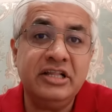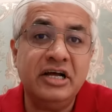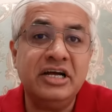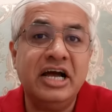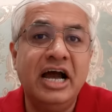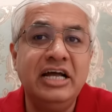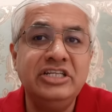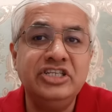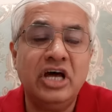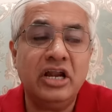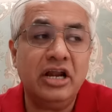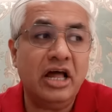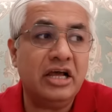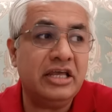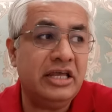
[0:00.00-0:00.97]
तनख्वाहें
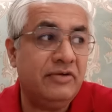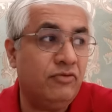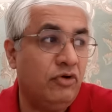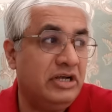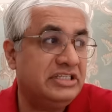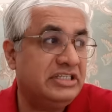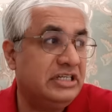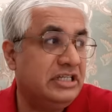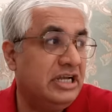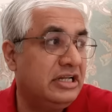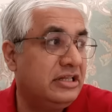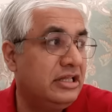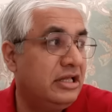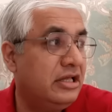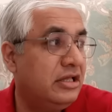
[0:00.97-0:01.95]
चार लाख की वो ऐसे
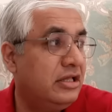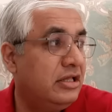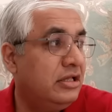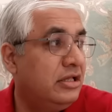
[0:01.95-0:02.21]
देखते हैं